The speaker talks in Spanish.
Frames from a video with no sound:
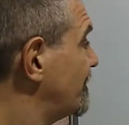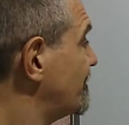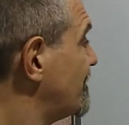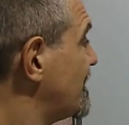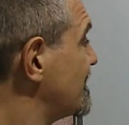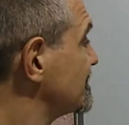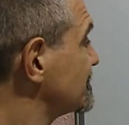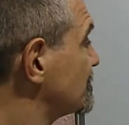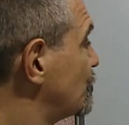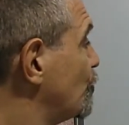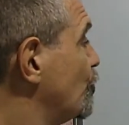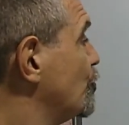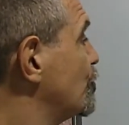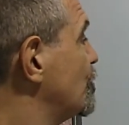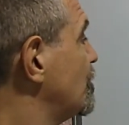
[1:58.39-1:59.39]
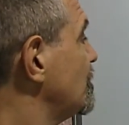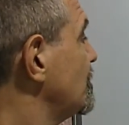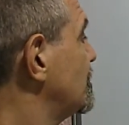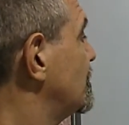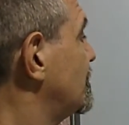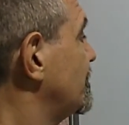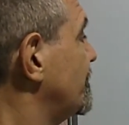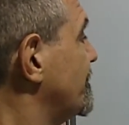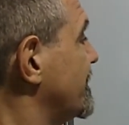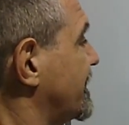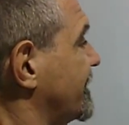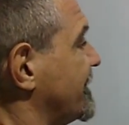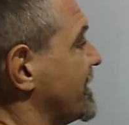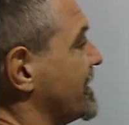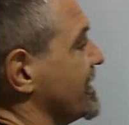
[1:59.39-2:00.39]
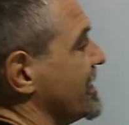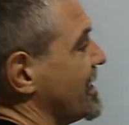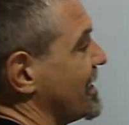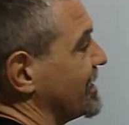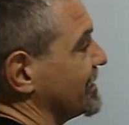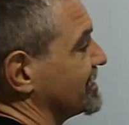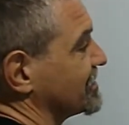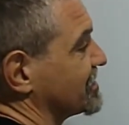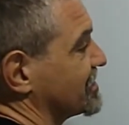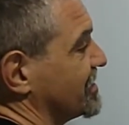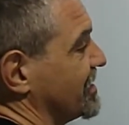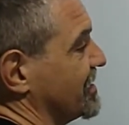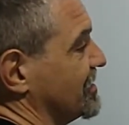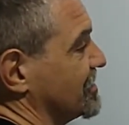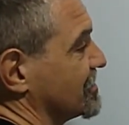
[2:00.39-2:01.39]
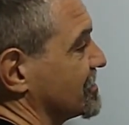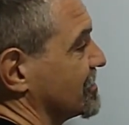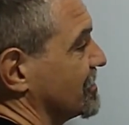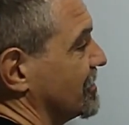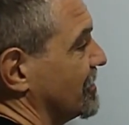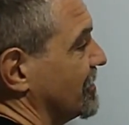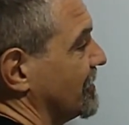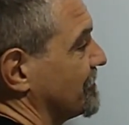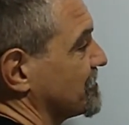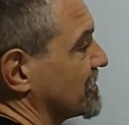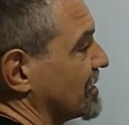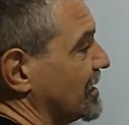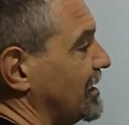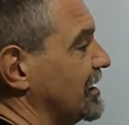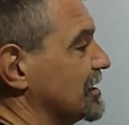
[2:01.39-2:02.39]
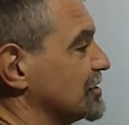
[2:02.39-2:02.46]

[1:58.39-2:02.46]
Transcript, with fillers: más 1, me quedaría 6. Y la